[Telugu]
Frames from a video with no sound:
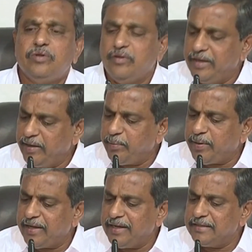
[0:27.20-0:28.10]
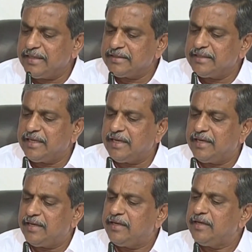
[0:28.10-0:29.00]
ఈయన పార్టీ జనసేన
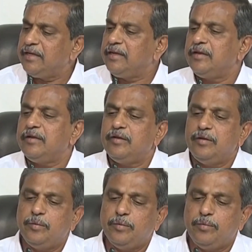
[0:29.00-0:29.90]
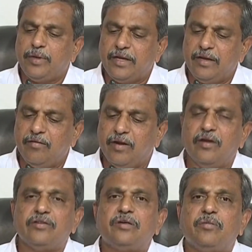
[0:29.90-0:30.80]
పార్టీ
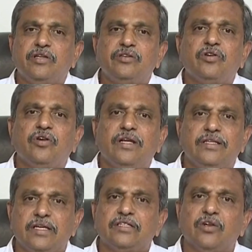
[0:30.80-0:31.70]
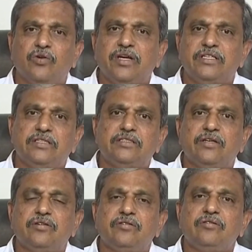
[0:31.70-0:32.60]
వాళ్ళకు సంబంధించిన వాళ్ళే దీక్షలు కూడా చేశారు